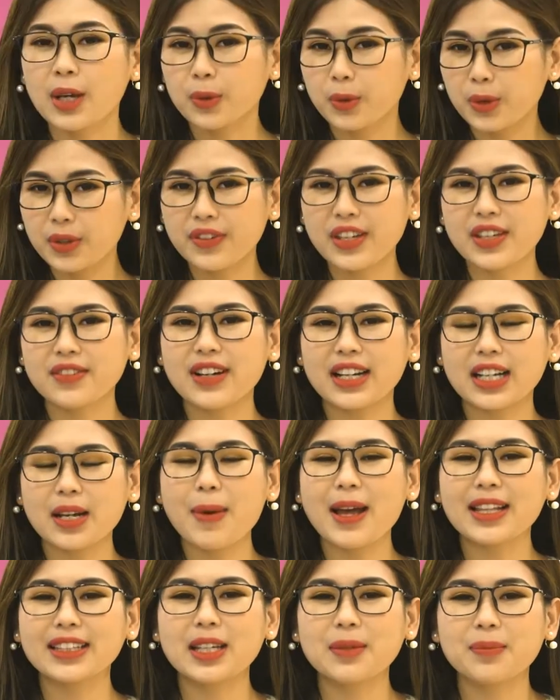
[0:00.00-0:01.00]
Quý vị và các
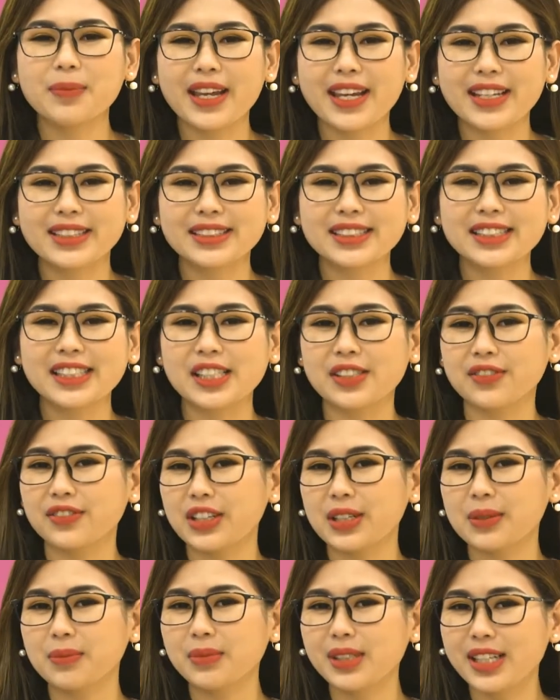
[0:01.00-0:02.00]
bạn thân mến, chỉ
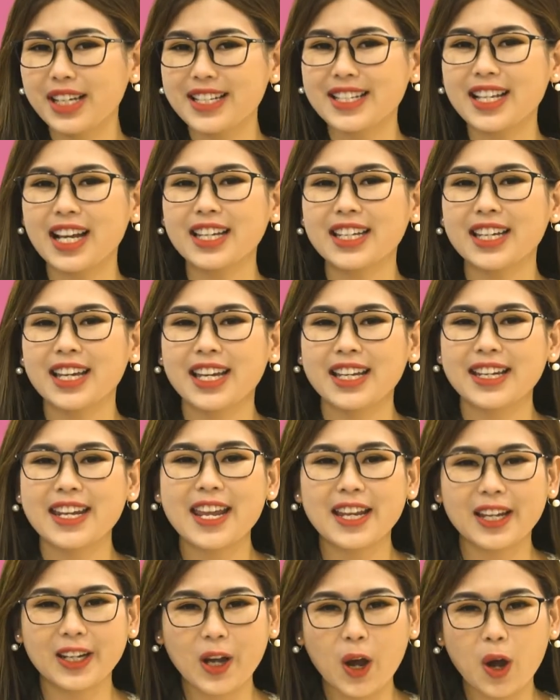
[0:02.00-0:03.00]
với 10 giây
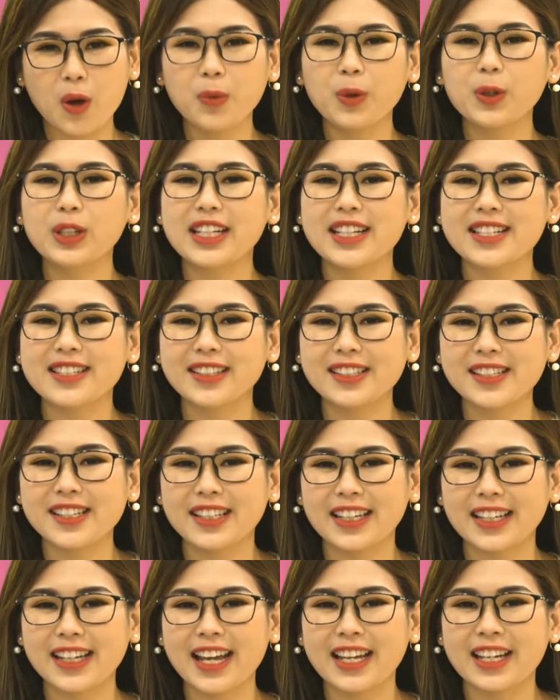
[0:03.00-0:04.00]
để có một ly sữa như
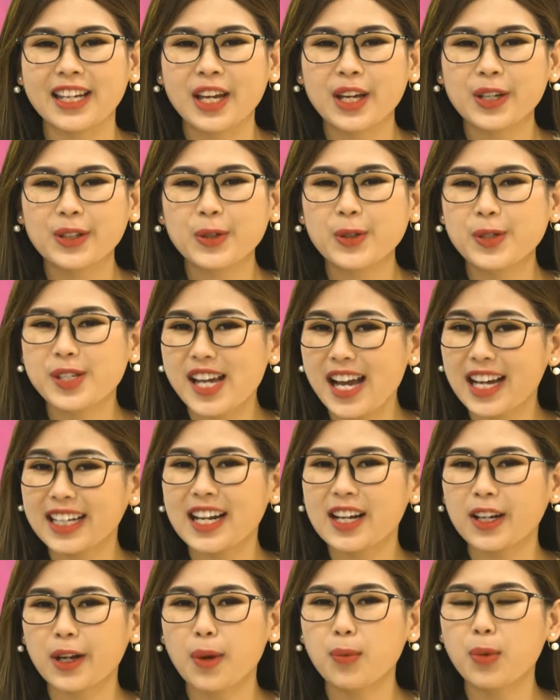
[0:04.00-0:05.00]
thế này, Thu Trang
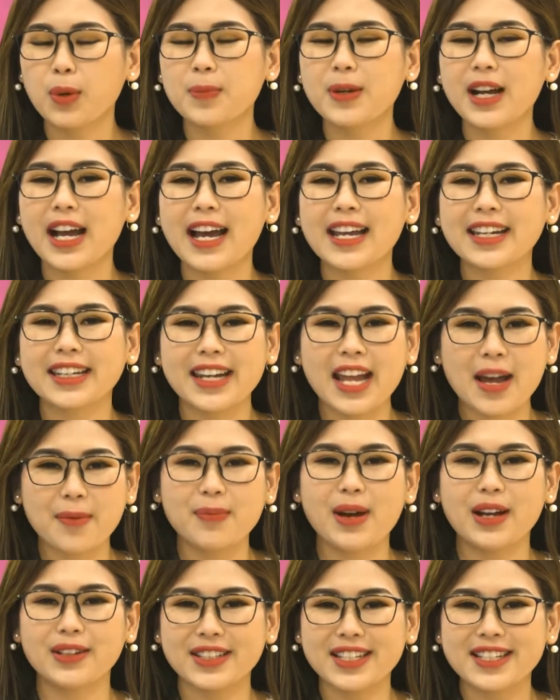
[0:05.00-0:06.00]
đã có một bữa ăn đảm
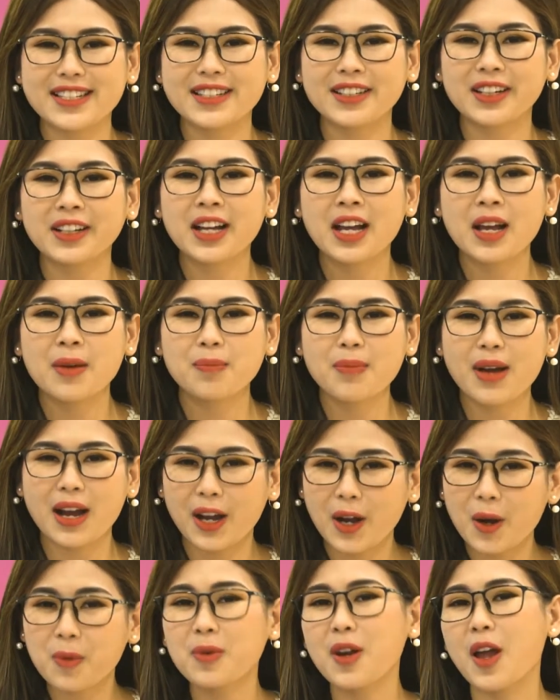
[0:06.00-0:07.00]
bảo dinh dưỡng mà
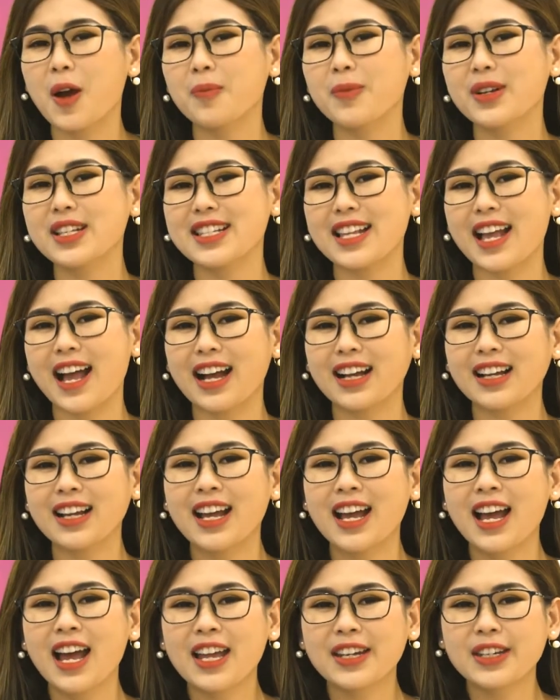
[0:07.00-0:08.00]
không lo mất dáng.
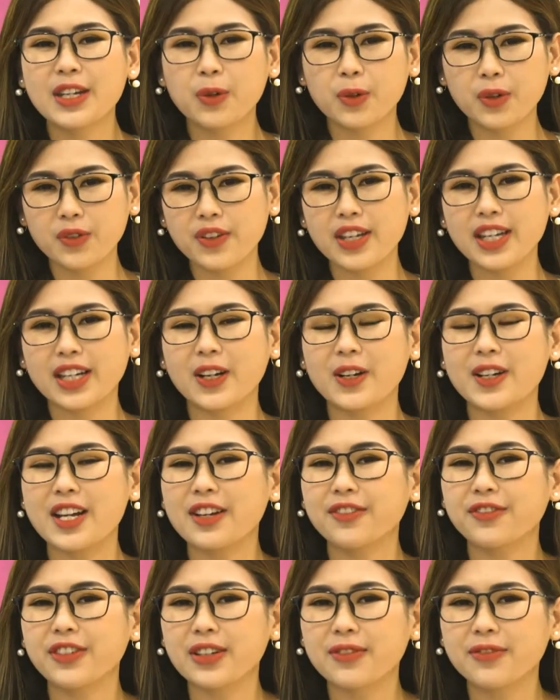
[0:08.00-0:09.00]
Nếu quý vị còn
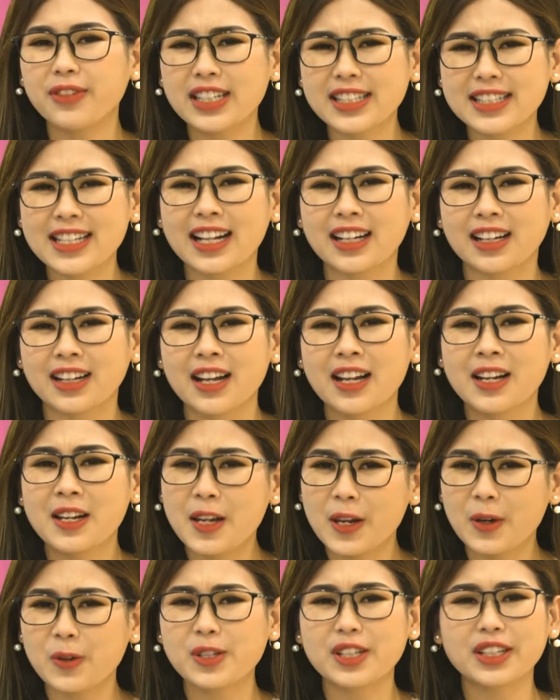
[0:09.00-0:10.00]
đang phân vân rằng
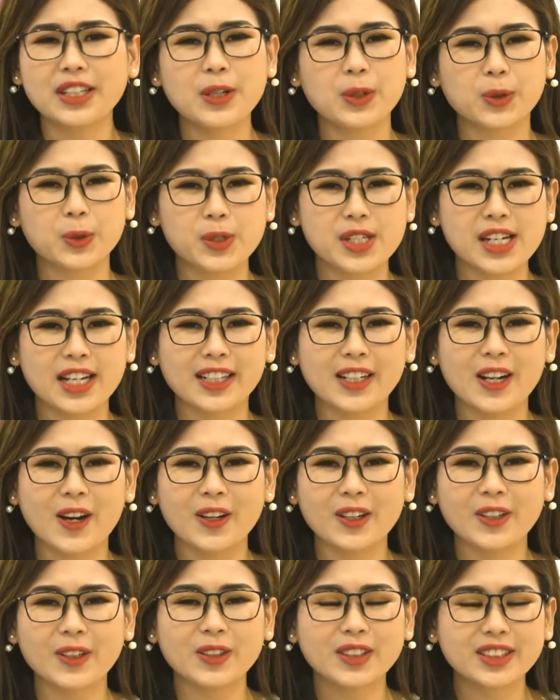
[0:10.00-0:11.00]
liệu những điều Thu Trang
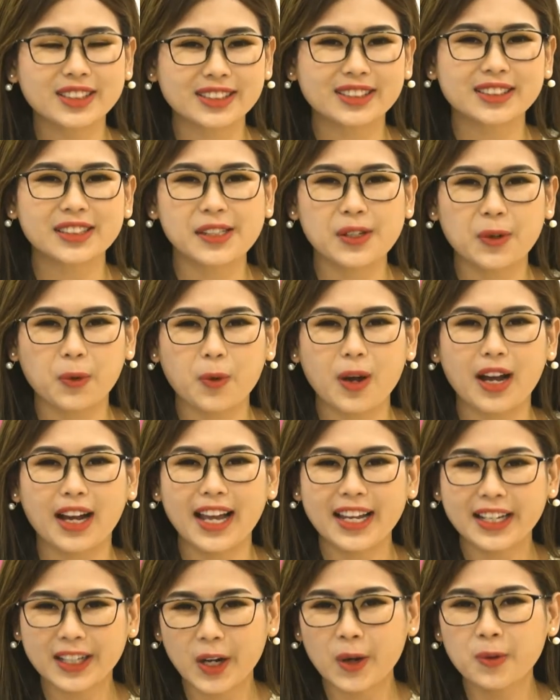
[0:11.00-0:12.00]
nói có thực sự hiệu quả
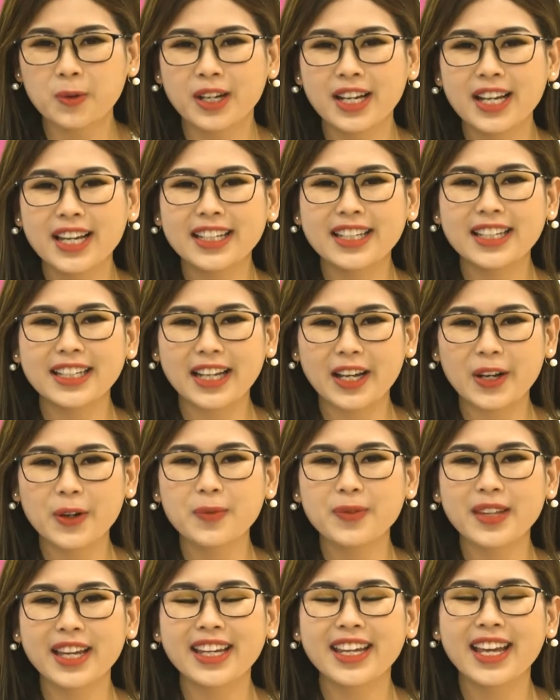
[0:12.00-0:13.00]
hay không, thì ngày
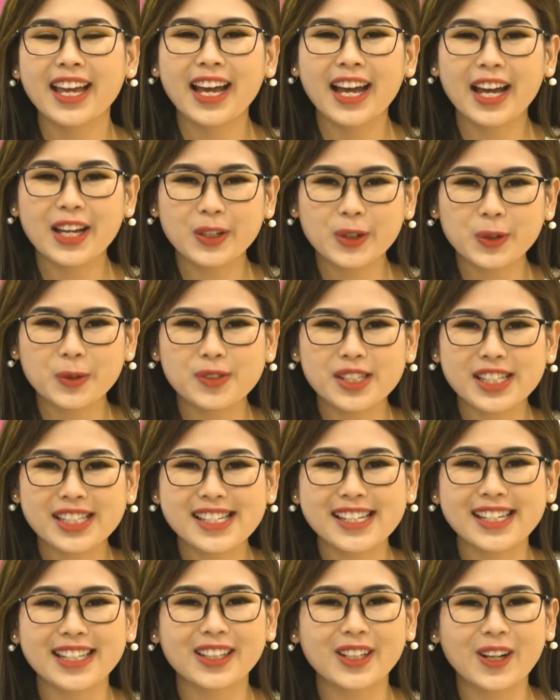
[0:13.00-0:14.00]
hôm nay hãy cùng chương
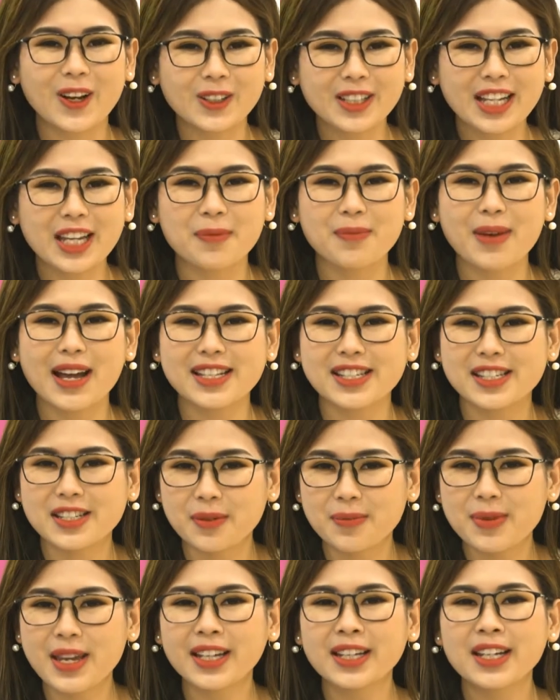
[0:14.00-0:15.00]
trình Có thể bạn chưa
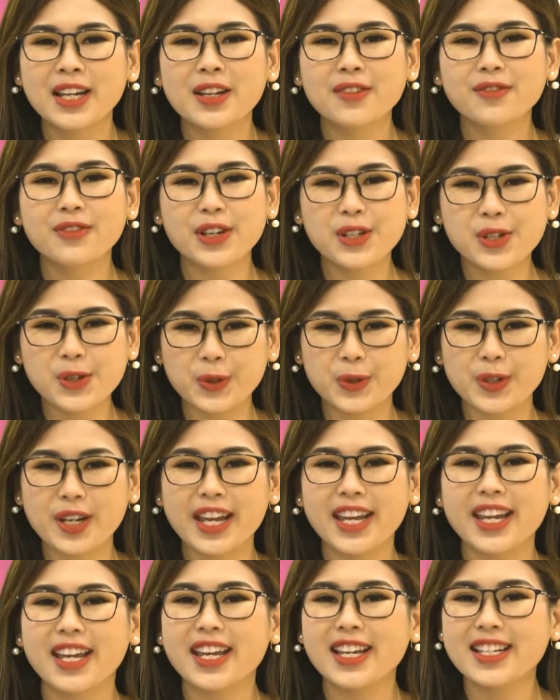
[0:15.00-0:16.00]
biết với chủ
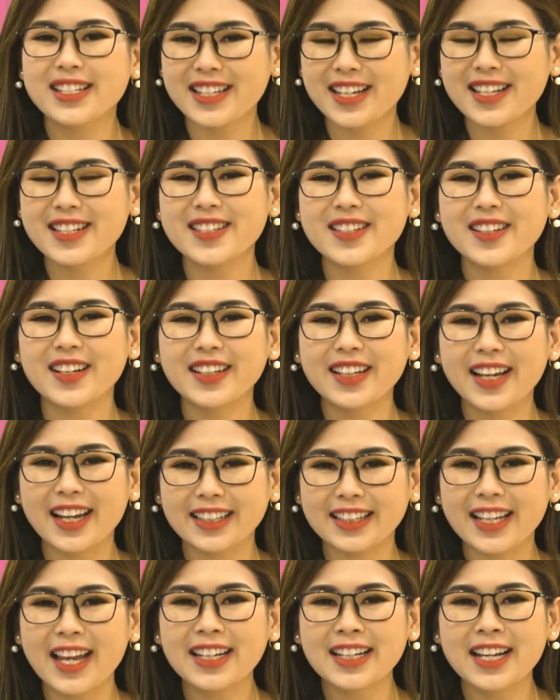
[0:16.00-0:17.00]
đề Dinh dưỡng ngày
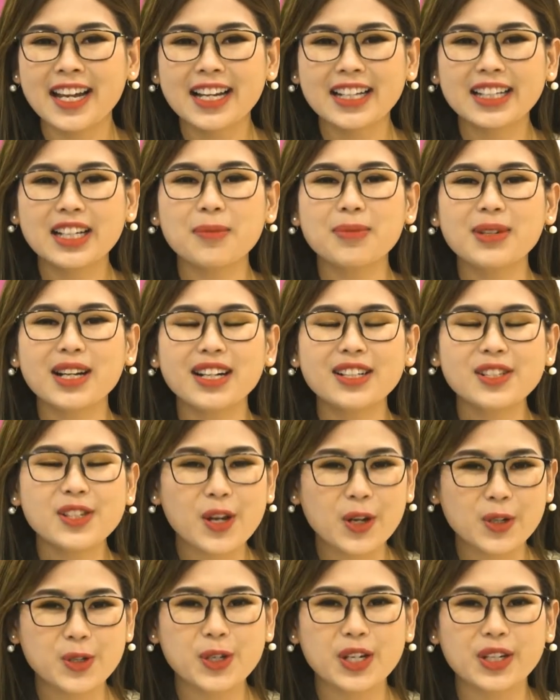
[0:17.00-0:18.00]
Tết gặp gỡ trò
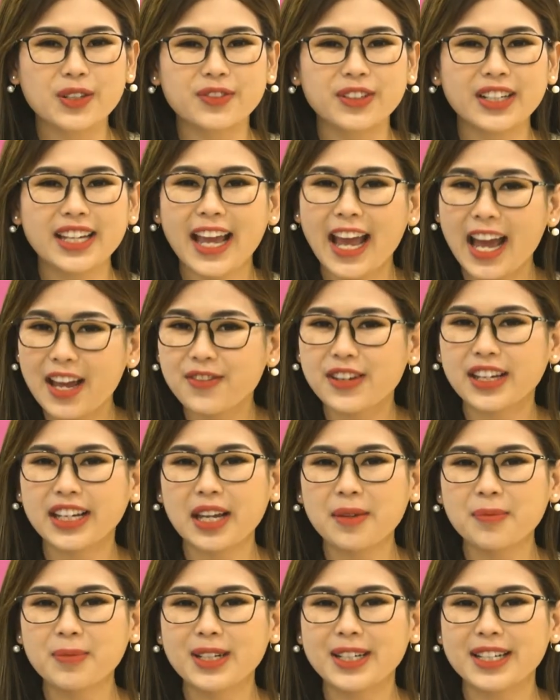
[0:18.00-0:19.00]
chuyện với hai vị
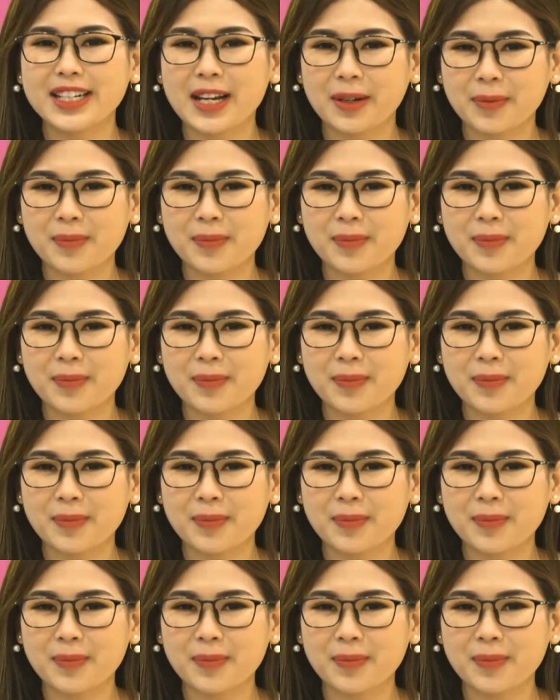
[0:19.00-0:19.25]
khách mời đặc